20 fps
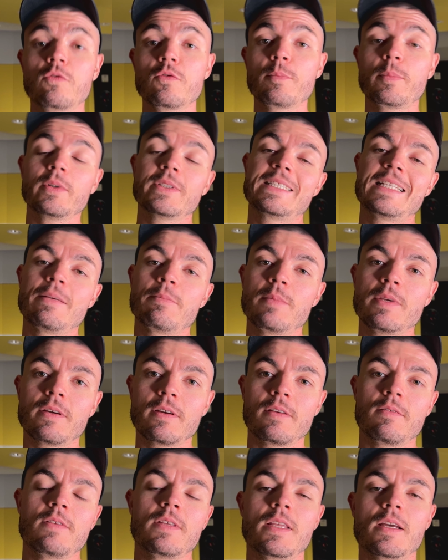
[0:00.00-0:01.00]
vous pensez
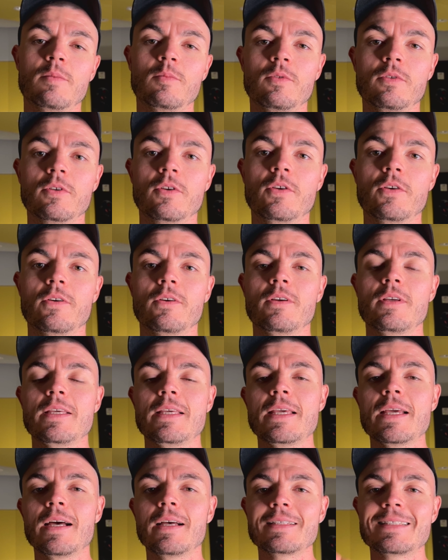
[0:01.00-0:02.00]
bien évidemment
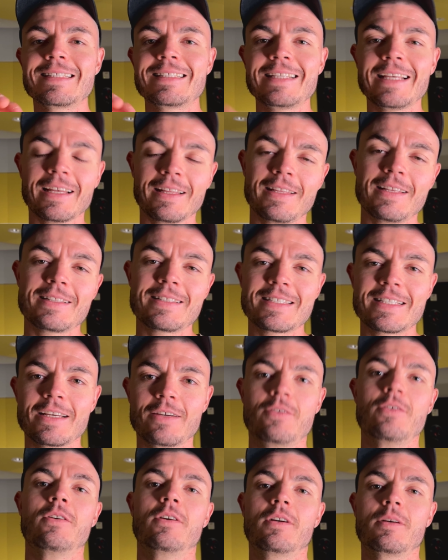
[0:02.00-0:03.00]
qu'il y a certaines
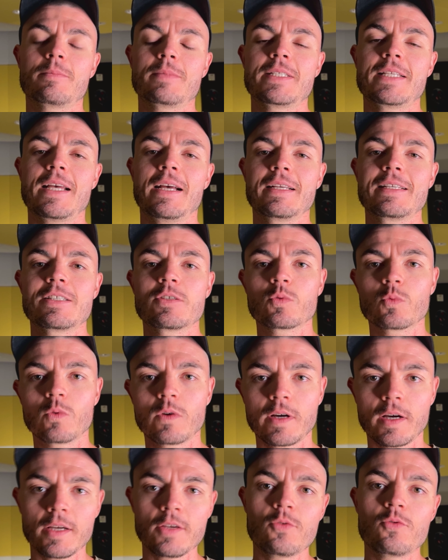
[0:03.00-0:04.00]
erreurs comme ça qui
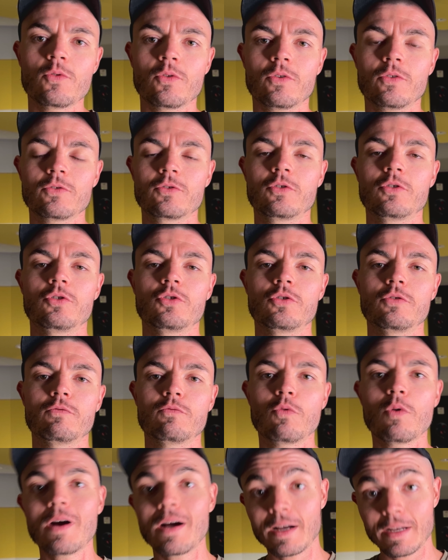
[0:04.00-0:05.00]
sont récurrentes que je
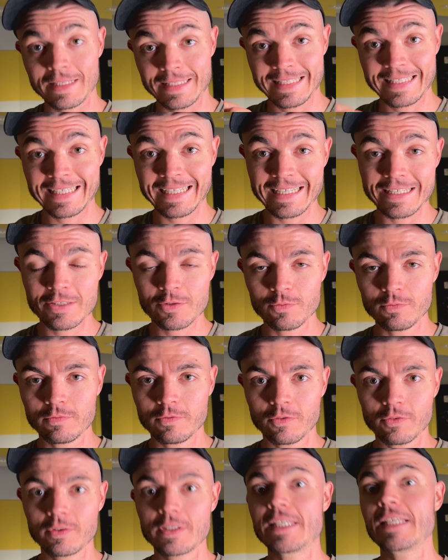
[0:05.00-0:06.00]
vois très
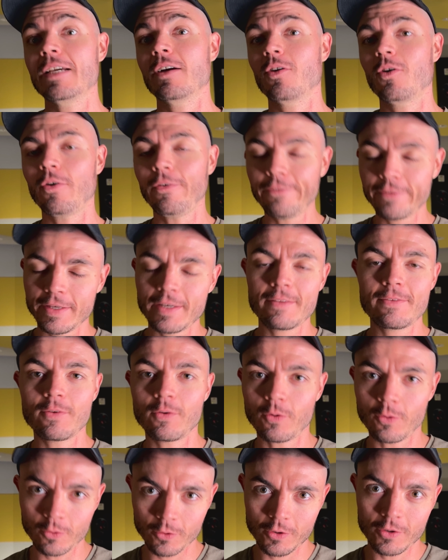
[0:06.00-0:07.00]
souvent, qui reviennent
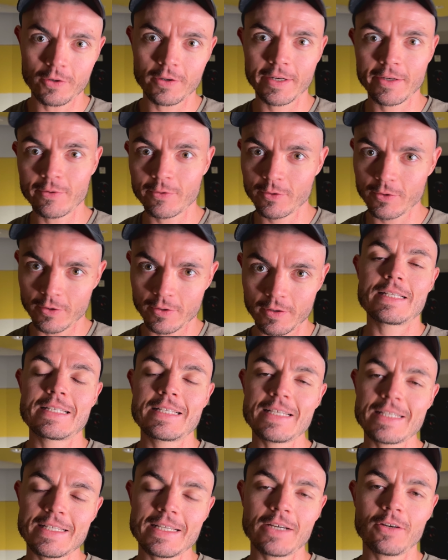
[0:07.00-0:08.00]
encore et encore.
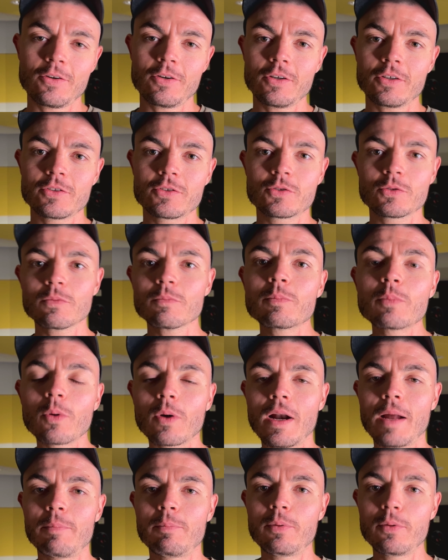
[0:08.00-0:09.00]
Ces erreurs sont
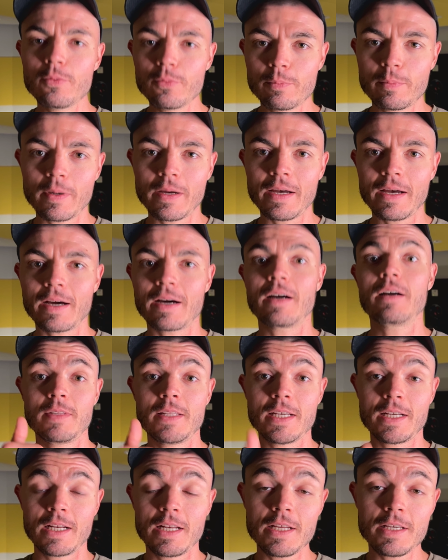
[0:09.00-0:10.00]
pour la plupart
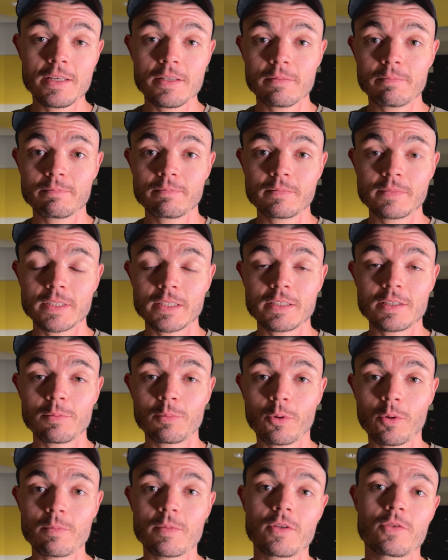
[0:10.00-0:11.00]
des clics. Ça, c'est
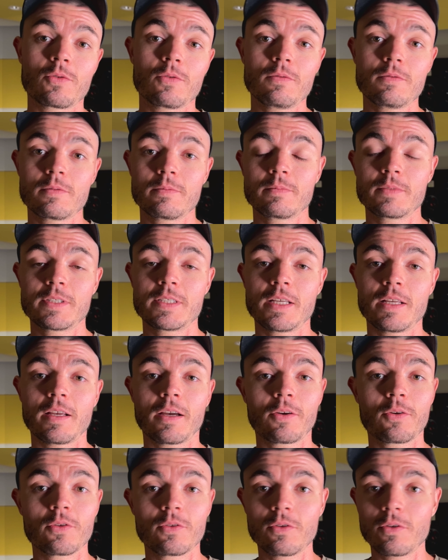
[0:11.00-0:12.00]
le premier truc.
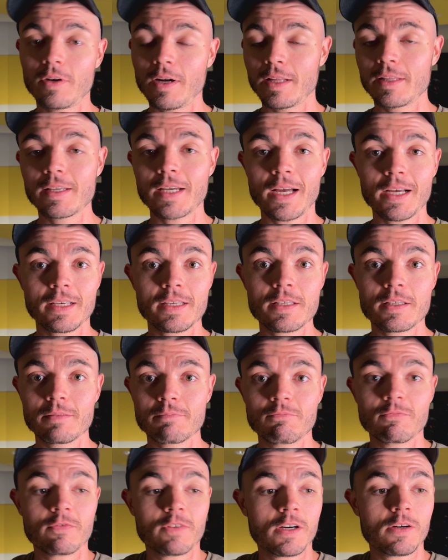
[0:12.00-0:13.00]
C'est-à-dire que dans la track,
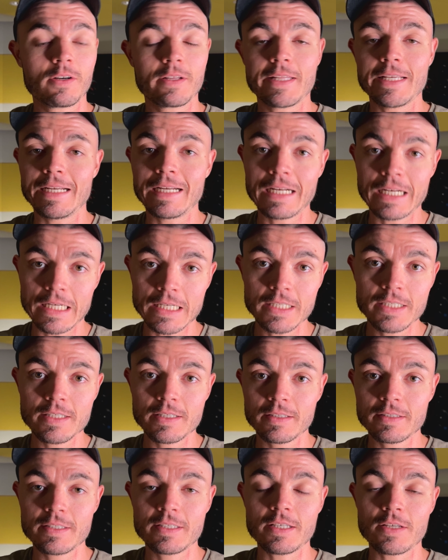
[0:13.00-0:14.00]
on va avoir des
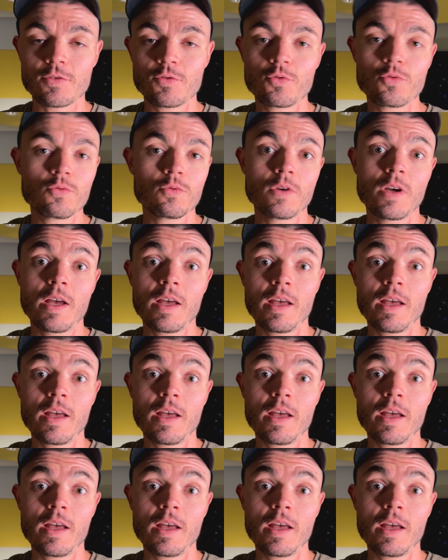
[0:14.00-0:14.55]
clics. C'est dû